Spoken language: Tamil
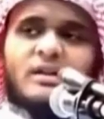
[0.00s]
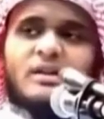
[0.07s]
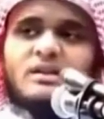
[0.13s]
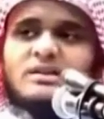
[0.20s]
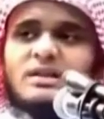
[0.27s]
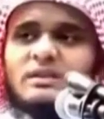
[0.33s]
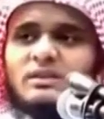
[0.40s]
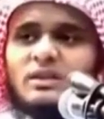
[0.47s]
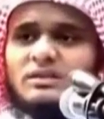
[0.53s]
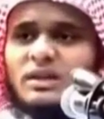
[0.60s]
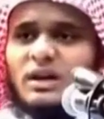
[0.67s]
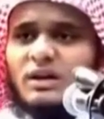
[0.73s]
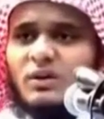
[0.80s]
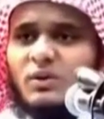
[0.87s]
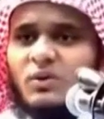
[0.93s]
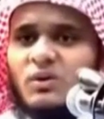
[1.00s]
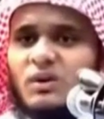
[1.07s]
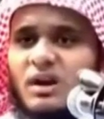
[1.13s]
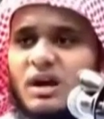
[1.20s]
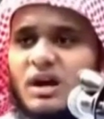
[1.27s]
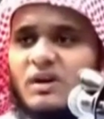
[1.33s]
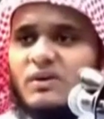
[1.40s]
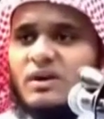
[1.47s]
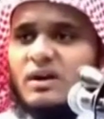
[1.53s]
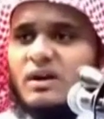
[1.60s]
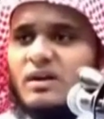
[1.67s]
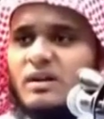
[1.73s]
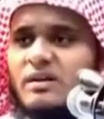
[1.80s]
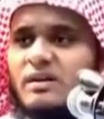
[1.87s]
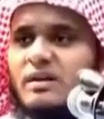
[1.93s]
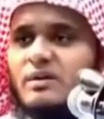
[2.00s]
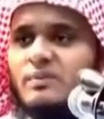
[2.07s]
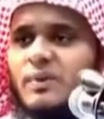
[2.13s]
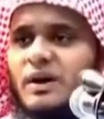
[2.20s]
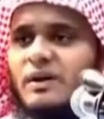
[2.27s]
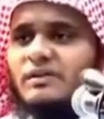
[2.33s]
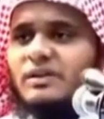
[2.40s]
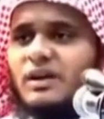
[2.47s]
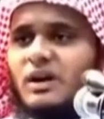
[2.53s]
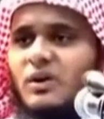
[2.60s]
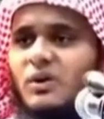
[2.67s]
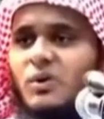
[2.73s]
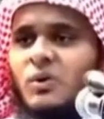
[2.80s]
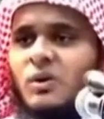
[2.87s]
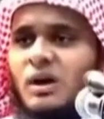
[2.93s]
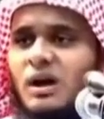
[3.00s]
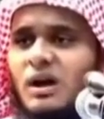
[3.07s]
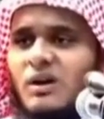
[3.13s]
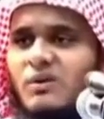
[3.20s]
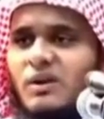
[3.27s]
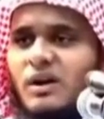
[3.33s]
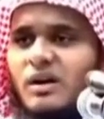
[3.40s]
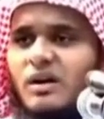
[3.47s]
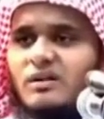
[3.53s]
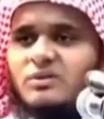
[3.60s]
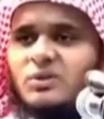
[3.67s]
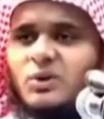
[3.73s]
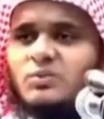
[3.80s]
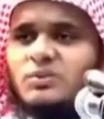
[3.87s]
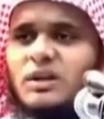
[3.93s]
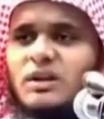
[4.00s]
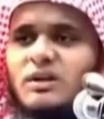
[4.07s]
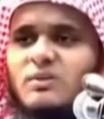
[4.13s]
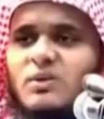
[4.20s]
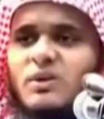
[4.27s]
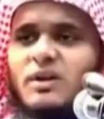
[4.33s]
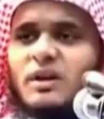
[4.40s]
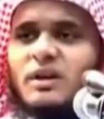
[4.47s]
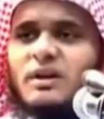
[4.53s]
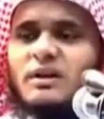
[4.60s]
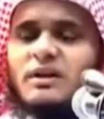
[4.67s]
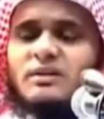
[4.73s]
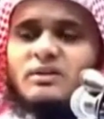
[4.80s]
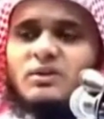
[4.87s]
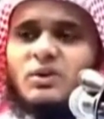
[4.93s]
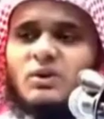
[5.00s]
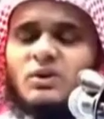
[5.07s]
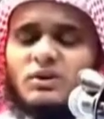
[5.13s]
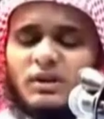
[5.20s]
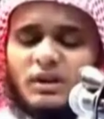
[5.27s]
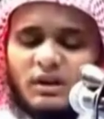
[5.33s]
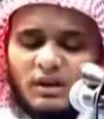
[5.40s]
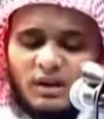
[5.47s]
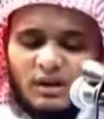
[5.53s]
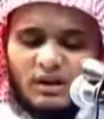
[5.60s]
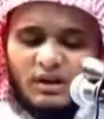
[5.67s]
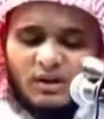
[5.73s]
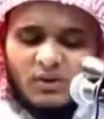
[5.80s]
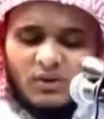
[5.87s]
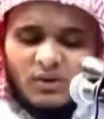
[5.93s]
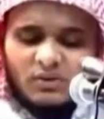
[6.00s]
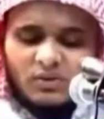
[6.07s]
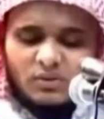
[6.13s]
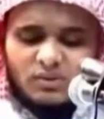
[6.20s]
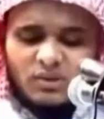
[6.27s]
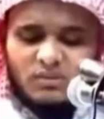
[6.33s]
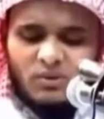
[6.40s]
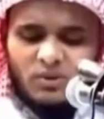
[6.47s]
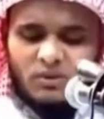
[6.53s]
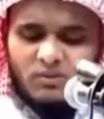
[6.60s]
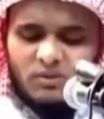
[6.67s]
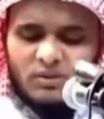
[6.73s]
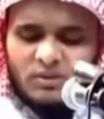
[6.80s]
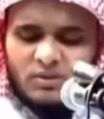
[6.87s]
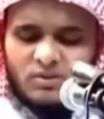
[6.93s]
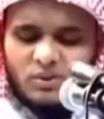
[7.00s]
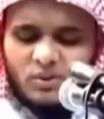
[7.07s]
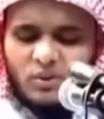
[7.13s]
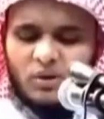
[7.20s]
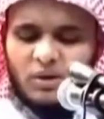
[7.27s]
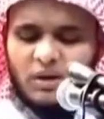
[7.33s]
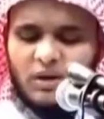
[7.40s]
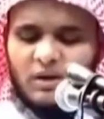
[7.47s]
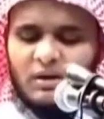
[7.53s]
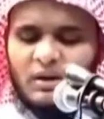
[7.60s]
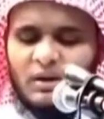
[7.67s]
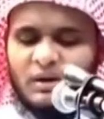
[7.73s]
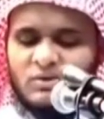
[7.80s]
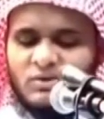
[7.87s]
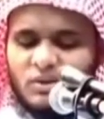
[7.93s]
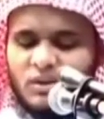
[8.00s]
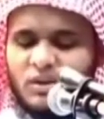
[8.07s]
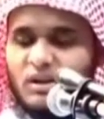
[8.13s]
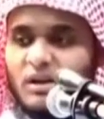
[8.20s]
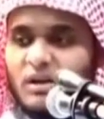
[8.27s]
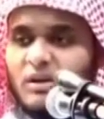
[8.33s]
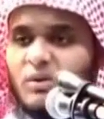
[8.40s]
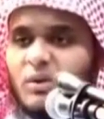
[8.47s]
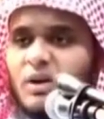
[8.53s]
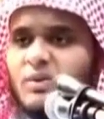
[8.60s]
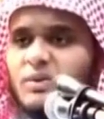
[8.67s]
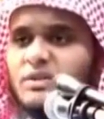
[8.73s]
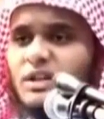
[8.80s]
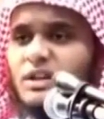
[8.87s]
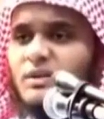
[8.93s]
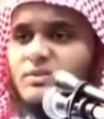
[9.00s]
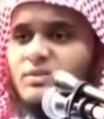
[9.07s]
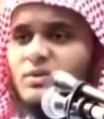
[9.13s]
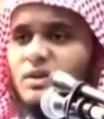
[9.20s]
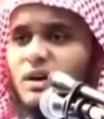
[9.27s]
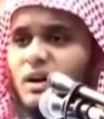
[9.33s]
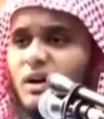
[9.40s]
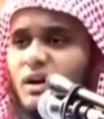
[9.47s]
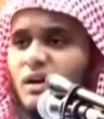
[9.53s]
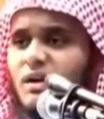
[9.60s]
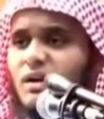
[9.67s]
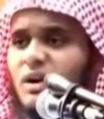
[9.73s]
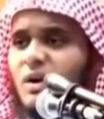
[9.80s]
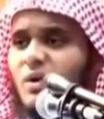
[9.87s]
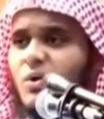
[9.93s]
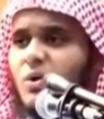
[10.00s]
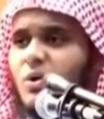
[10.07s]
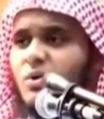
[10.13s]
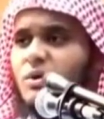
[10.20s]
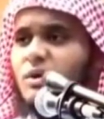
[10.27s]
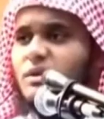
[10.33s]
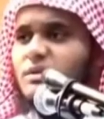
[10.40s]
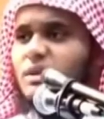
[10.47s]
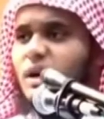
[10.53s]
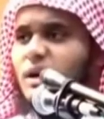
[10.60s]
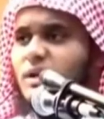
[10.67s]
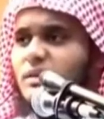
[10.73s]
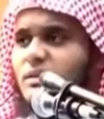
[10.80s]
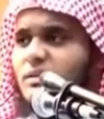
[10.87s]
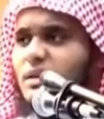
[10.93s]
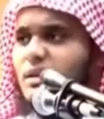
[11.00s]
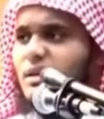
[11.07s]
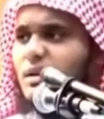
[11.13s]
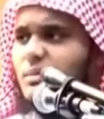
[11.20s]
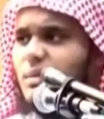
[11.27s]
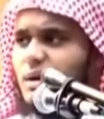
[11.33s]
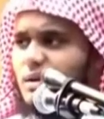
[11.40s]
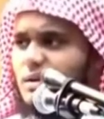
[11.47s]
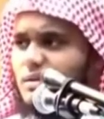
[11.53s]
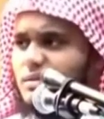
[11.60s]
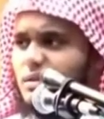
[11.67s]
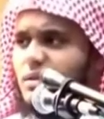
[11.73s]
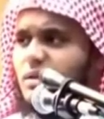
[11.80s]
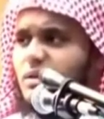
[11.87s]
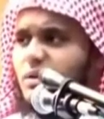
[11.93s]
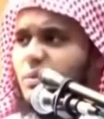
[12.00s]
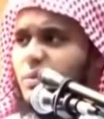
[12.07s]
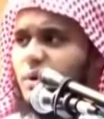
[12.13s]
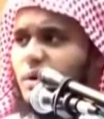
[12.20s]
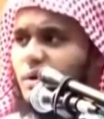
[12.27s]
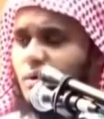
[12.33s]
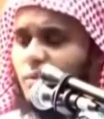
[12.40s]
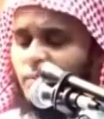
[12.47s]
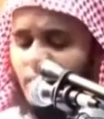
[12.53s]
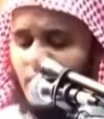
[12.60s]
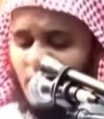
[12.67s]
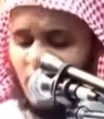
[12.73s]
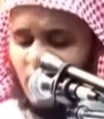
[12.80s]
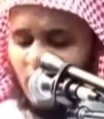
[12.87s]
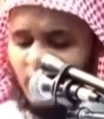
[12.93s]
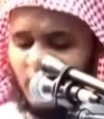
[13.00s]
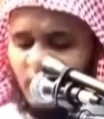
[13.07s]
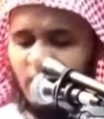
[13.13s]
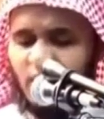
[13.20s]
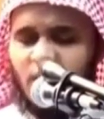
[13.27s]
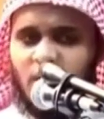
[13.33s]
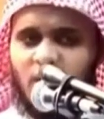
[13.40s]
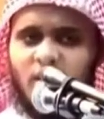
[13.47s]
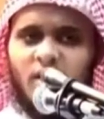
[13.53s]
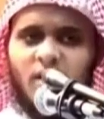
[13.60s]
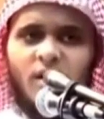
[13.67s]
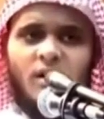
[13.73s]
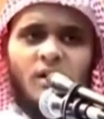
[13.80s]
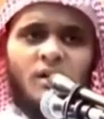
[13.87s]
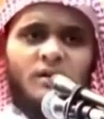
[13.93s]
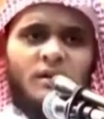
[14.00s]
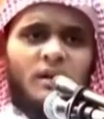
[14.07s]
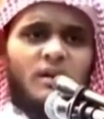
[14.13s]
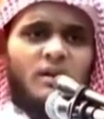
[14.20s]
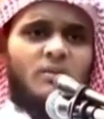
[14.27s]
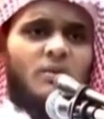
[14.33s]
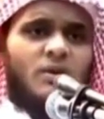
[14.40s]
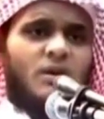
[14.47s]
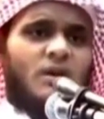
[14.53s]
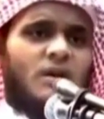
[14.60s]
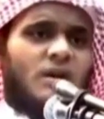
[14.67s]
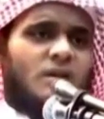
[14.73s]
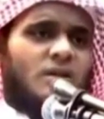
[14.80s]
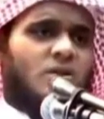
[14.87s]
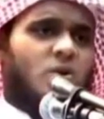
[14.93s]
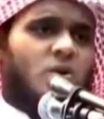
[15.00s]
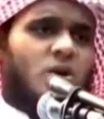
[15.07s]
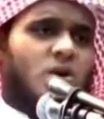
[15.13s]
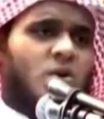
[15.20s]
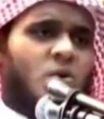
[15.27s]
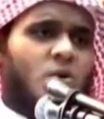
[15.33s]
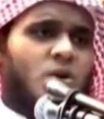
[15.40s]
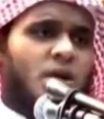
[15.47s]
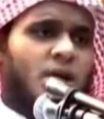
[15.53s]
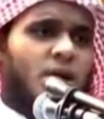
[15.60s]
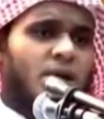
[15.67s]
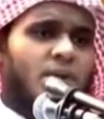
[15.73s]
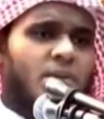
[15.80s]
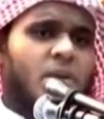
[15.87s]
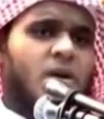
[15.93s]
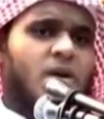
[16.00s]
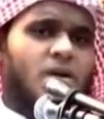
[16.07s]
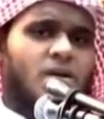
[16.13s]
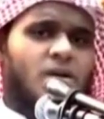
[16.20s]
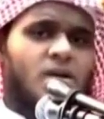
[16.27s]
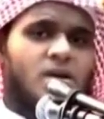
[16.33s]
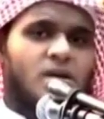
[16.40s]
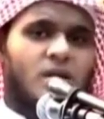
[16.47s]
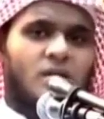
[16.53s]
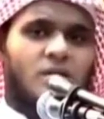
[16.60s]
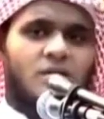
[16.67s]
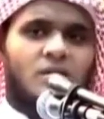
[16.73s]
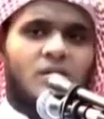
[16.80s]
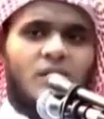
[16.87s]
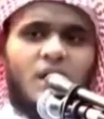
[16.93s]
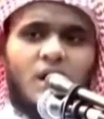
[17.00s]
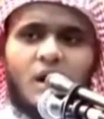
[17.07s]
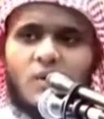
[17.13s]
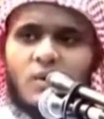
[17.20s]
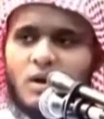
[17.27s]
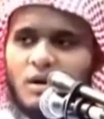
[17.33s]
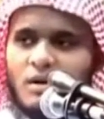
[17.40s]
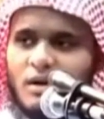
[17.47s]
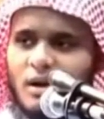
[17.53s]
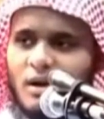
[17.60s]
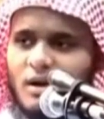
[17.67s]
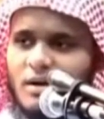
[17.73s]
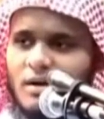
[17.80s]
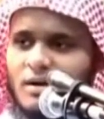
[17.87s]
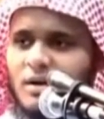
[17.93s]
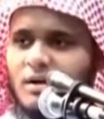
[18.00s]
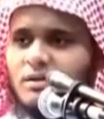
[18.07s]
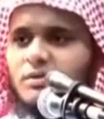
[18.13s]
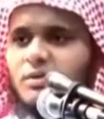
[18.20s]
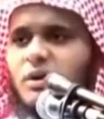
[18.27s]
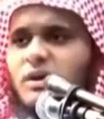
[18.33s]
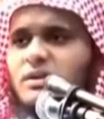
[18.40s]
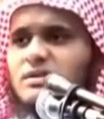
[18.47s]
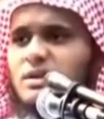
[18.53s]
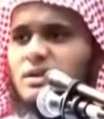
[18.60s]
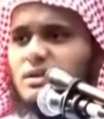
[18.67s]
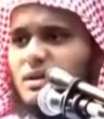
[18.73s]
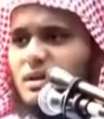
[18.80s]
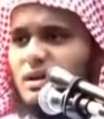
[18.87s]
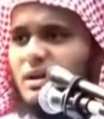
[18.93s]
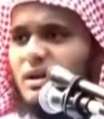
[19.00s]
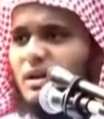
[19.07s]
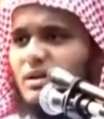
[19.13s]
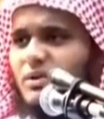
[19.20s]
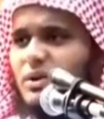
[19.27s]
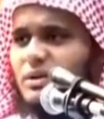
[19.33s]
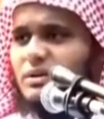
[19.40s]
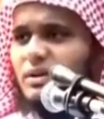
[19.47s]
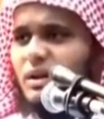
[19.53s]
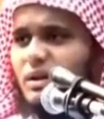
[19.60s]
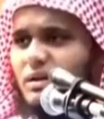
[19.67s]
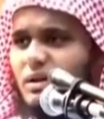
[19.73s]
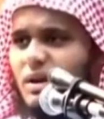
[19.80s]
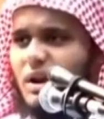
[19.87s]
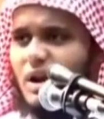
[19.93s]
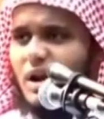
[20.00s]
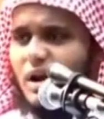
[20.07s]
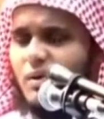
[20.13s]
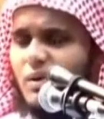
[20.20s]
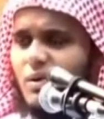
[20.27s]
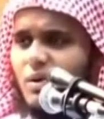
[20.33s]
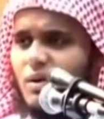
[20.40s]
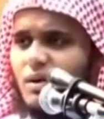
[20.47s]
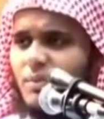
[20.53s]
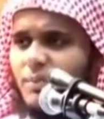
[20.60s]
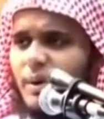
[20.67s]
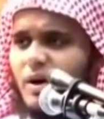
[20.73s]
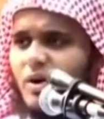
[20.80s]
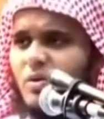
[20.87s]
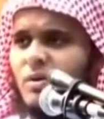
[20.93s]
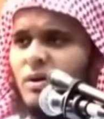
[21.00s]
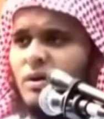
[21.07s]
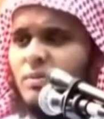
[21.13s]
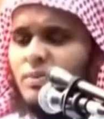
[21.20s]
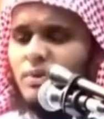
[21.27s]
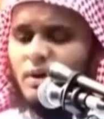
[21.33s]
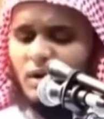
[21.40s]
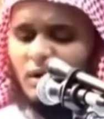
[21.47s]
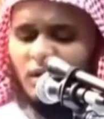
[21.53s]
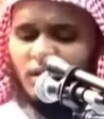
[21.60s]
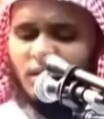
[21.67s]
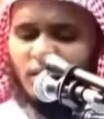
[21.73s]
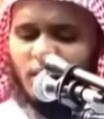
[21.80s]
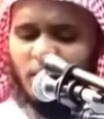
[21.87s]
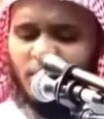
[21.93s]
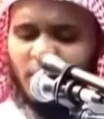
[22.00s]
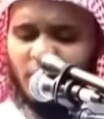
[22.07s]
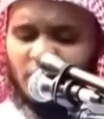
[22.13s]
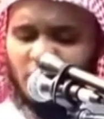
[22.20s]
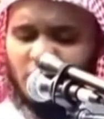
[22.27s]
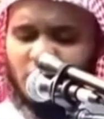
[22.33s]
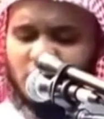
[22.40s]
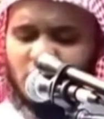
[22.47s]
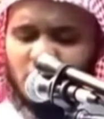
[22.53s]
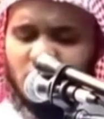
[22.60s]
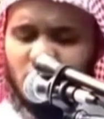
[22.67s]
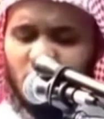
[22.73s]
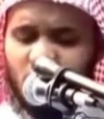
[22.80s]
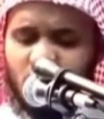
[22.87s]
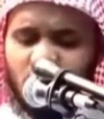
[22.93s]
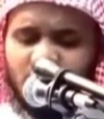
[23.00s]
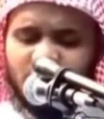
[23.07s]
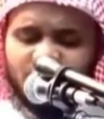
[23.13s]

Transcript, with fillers: நீங்கள் சந்தித்தாலோ அவர்களை நீங்கள் பார்த்தாலோ அவர்களிடத்திலும் நல்ல முறையில் நடந்து கொள்ளுதல் அல்லாஹுடைய தூதர் முகமது ரசூலுல்லா சொல்லல்லாஹ் வலிவசல்லம் சொன்னார்கள் உங்களுடைய தாய் தந்தர்கள் மரணித்ததற்கு பிறகும் அவர்களுக்கு நீங்கள் நல்ல முறையில் நடந்து கொள்ளக்கூடிய கடமைகள் இருக்கிறது அவர்களுக்காக நீங்கள் துவா செய்யுங்கள் அல்லாஹிடத்தில் அவர்களுடைய பாவ மன்னிப்பிற்காக நீங்கள் பிரார்த்தனை செய்யுங்கள்